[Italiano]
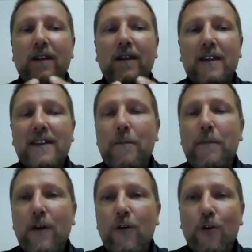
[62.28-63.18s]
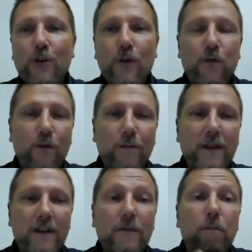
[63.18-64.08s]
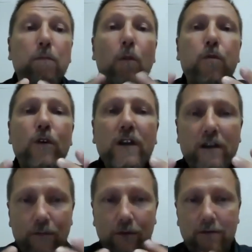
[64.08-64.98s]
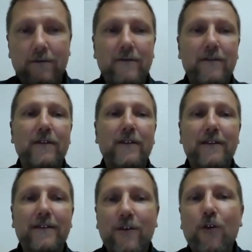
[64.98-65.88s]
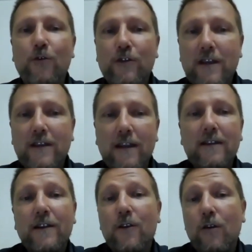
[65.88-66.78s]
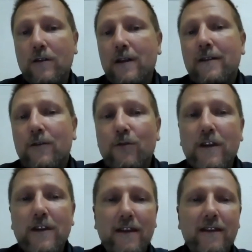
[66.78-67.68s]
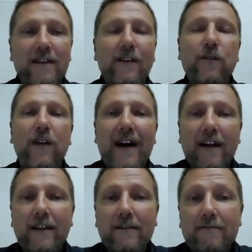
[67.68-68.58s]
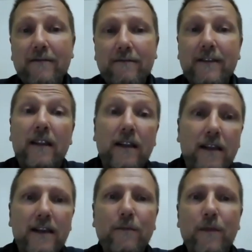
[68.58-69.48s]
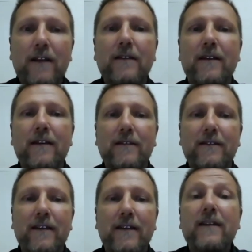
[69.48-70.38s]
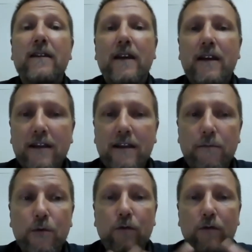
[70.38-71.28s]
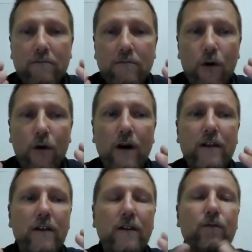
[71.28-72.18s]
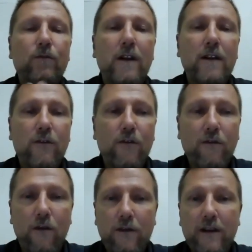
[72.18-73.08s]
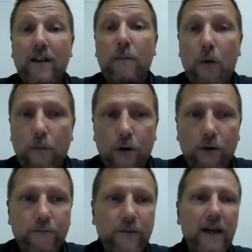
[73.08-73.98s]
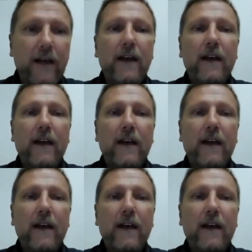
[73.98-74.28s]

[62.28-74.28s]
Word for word: una tendenza a pericolose forme di populismo, eh, consistenti in cosa? Consistenti nel fare tendenzialmente gli interessi dei più o addirittura di non voglia del popolo.